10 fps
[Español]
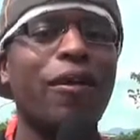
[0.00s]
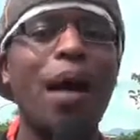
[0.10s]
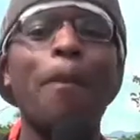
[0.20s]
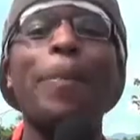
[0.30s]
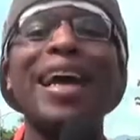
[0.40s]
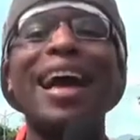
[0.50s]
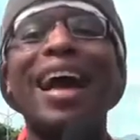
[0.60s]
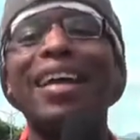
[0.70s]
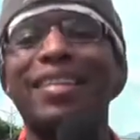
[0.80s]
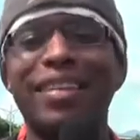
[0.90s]
todavía
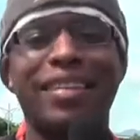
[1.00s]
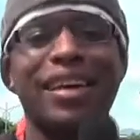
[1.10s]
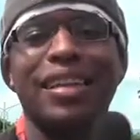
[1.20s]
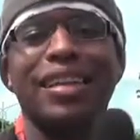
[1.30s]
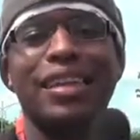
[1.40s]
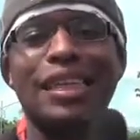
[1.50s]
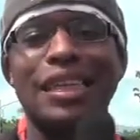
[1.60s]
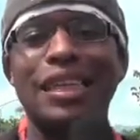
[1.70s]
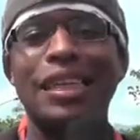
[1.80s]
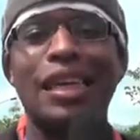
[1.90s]
pica y se extiende.
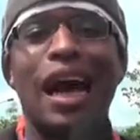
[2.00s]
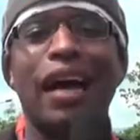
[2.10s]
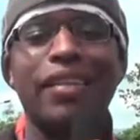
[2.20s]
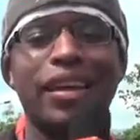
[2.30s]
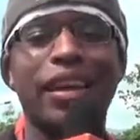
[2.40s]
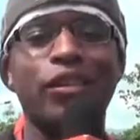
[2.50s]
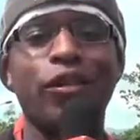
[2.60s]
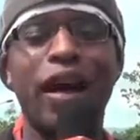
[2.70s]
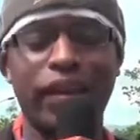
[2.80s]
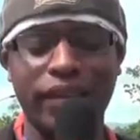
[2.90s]
Así que
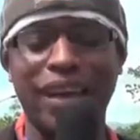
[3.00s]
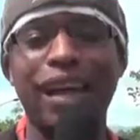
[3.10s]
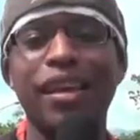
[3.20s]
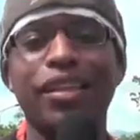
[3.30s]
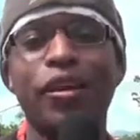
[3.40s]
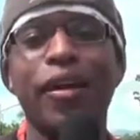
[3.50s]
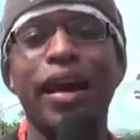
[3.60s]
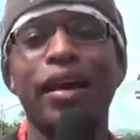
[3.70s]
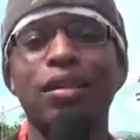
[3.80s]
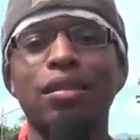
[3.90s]
esto es Katia
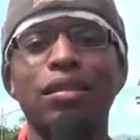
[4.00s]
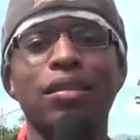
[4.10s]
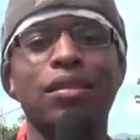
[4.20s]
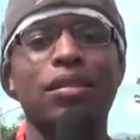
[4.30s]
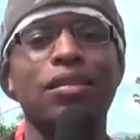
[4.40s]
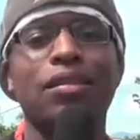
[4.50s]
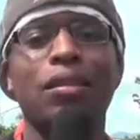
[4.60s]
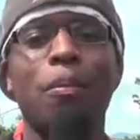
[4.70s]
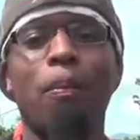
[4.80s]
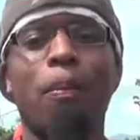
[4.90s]
TV.
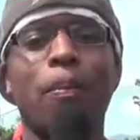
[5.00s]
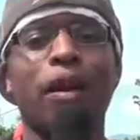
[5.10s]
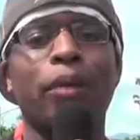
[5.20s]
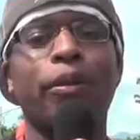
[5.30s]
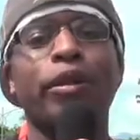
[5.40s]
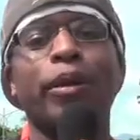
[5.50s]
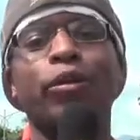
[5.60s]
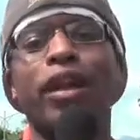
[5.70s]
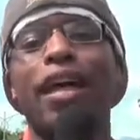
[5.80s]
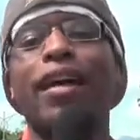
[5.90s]
reporto para
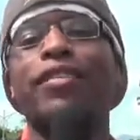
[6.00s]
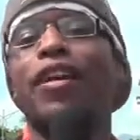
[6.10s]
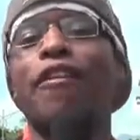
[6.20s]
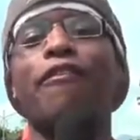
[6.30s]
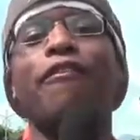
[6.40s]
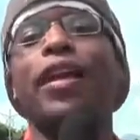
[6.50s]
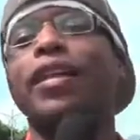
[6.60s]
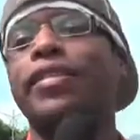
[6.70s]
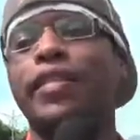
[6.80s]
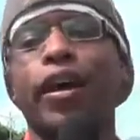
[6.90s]
ustedes Félix